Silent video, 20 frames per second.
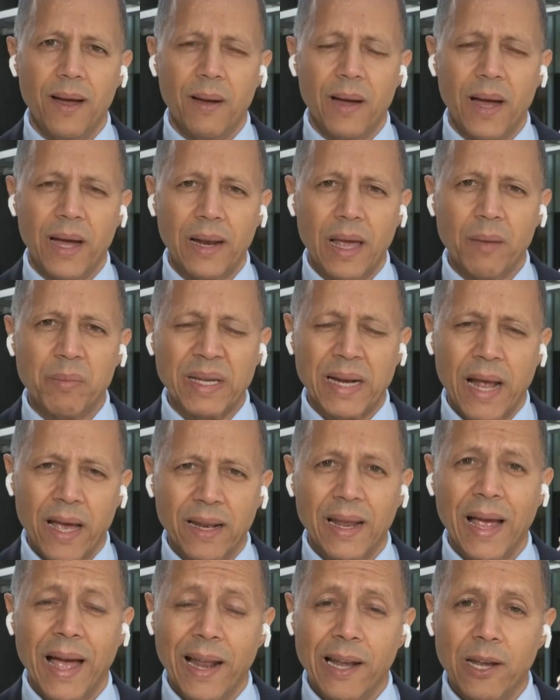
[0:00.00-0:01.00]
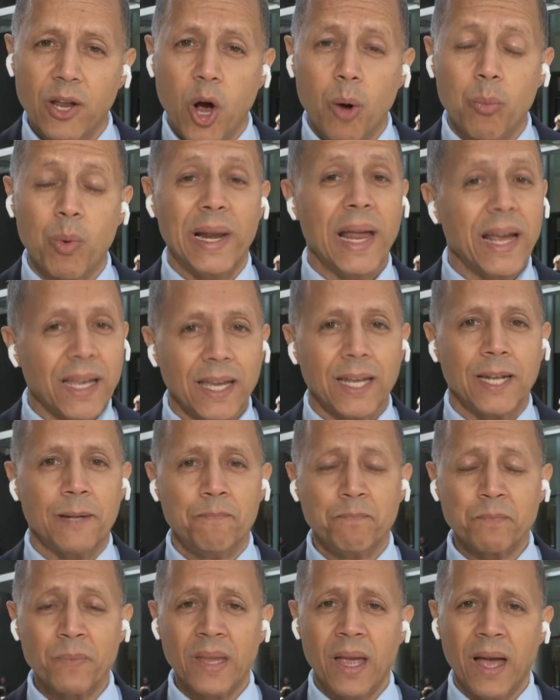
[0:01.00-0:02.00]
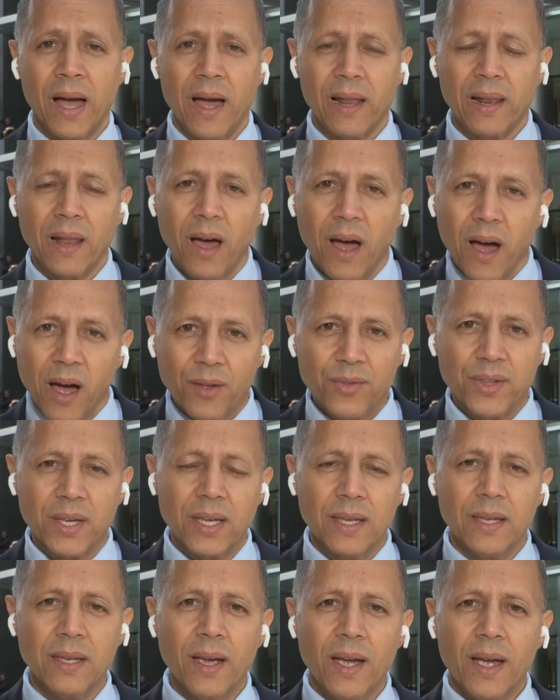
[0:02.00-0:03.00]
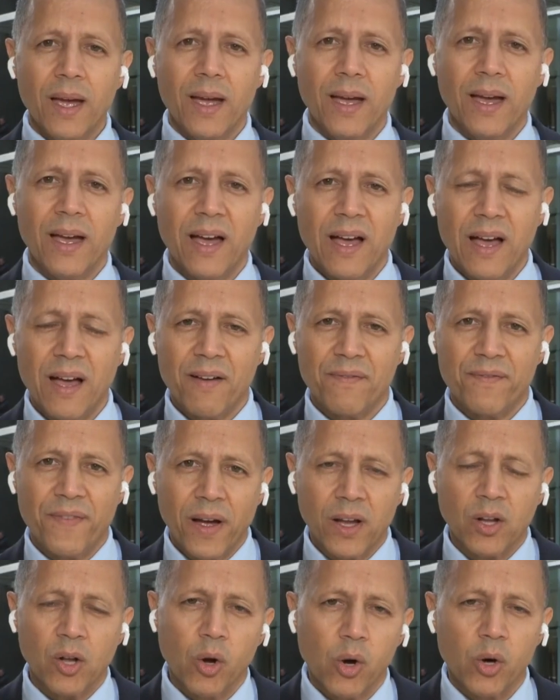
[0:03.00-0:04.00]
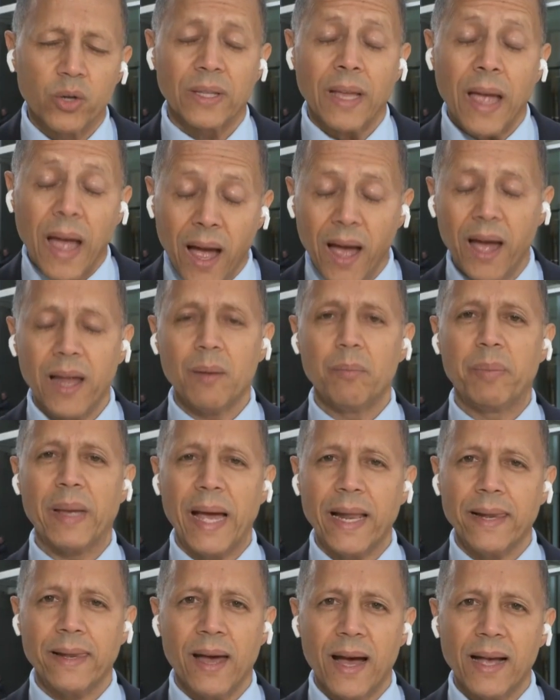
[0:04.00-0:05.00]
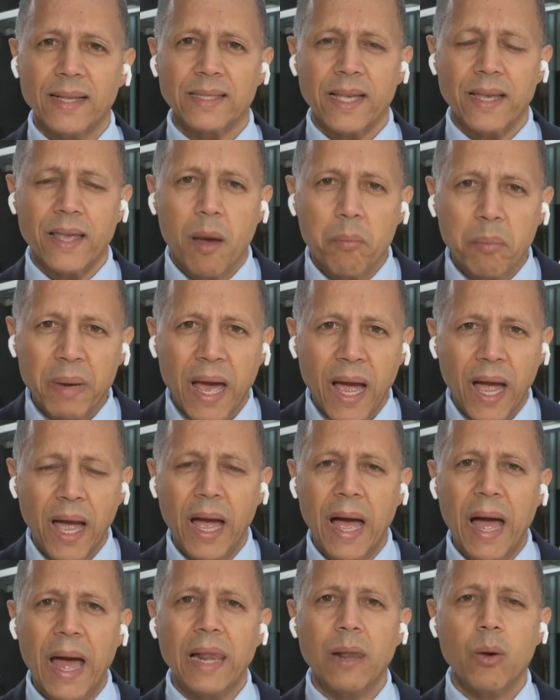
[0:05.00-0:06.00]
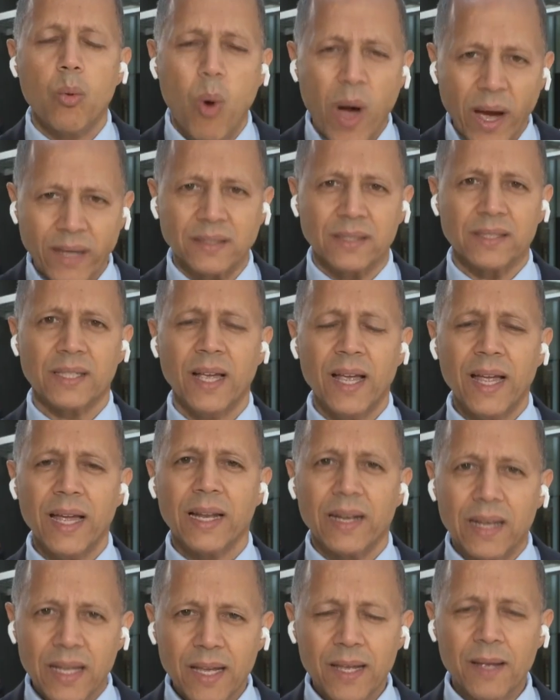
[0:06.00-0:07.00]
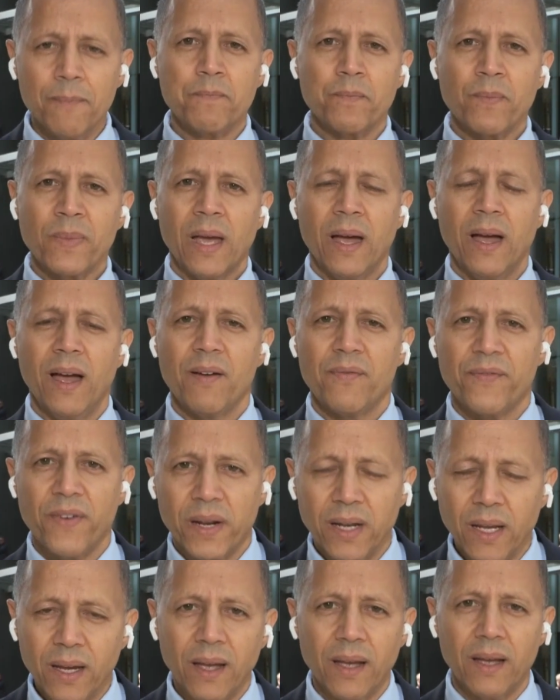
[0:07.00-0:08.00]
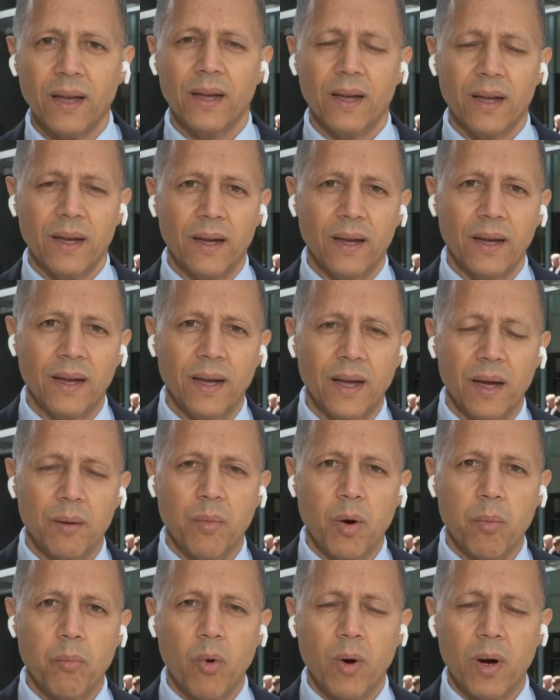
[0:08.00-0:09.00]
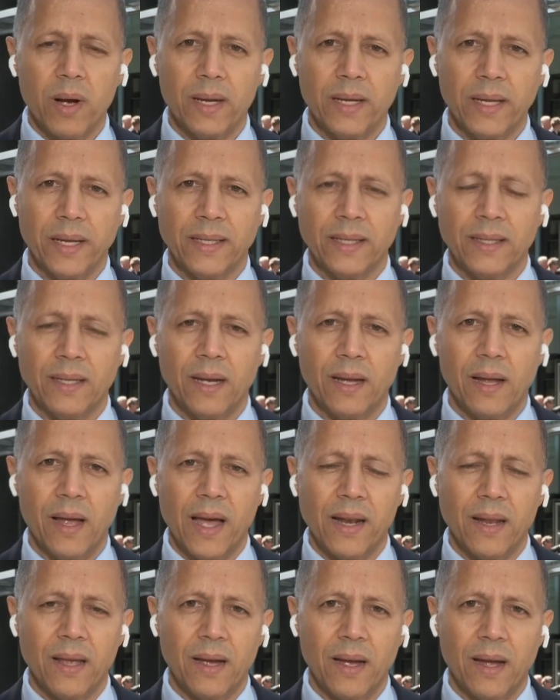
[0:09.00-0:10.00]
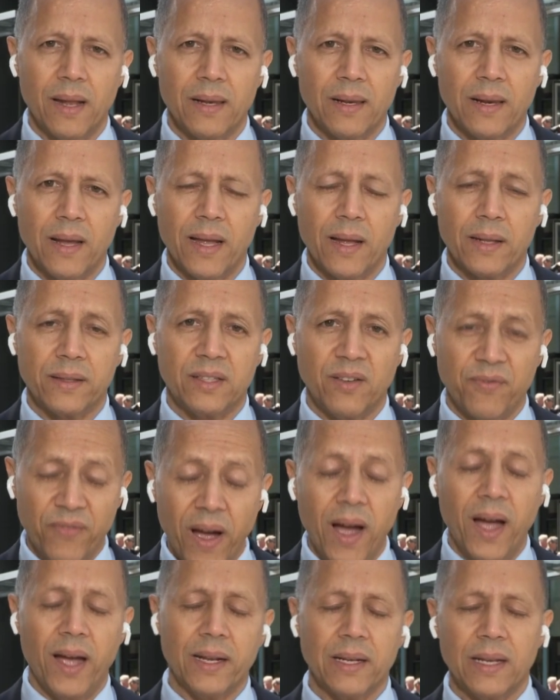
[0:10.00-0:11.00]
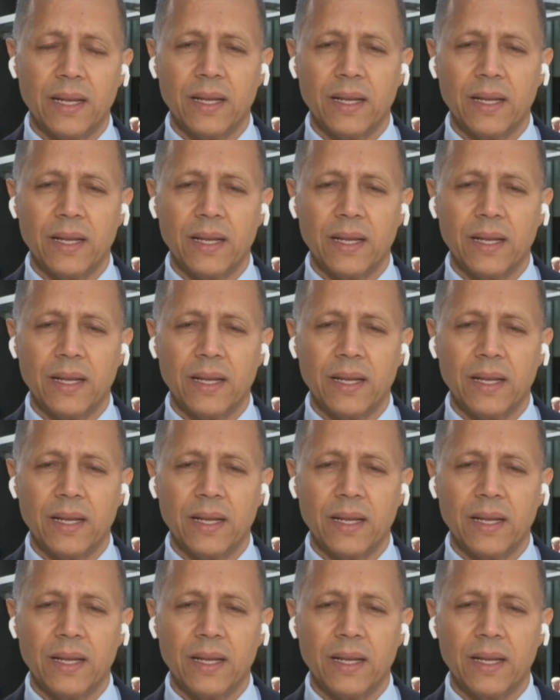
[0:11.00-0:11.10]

الأمير هاري اليوم ولكن القاضي فانكورت قال بأن سيمنح الوقت لي فريق آه، آه، آه، يعني الدفاع